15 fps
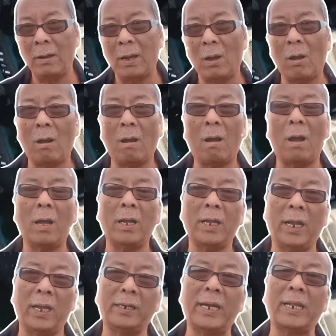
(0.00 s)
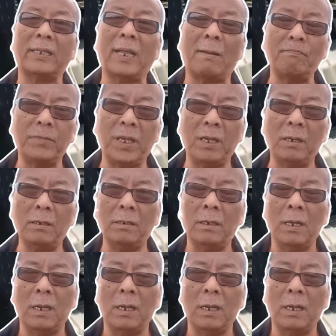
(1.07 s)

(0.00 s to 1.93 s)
họ hiện đang tham chiến